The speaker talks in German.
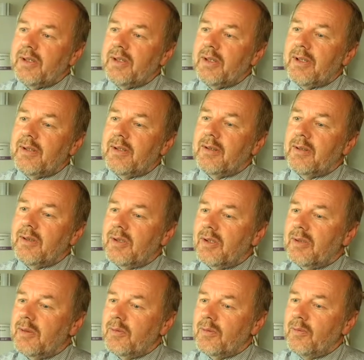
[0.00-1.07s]
Das heißt,
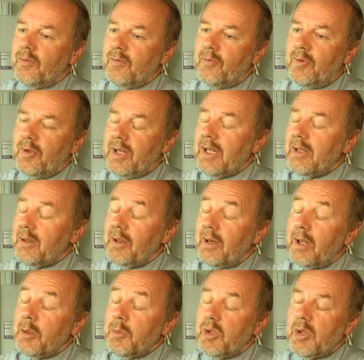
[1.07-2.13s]
es vergeht
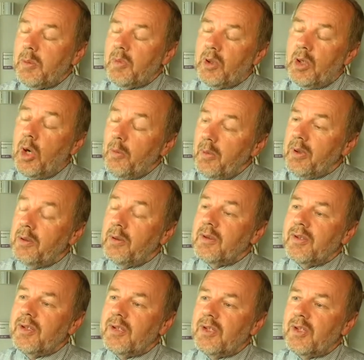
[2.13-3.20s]
gerade im Sommer kaum ein
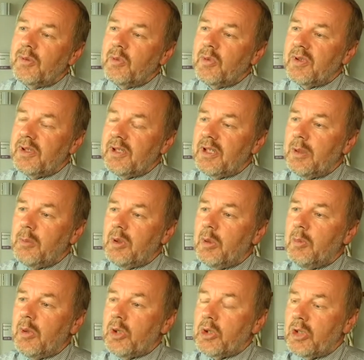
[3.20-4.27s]
Gottesdienst, wo es nicht immer
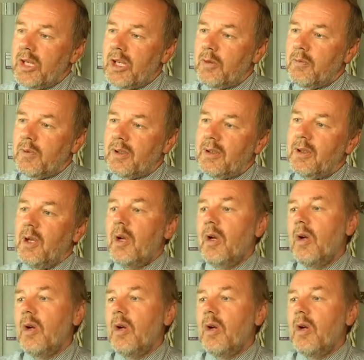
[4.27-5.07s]
nochmal schlecht wird,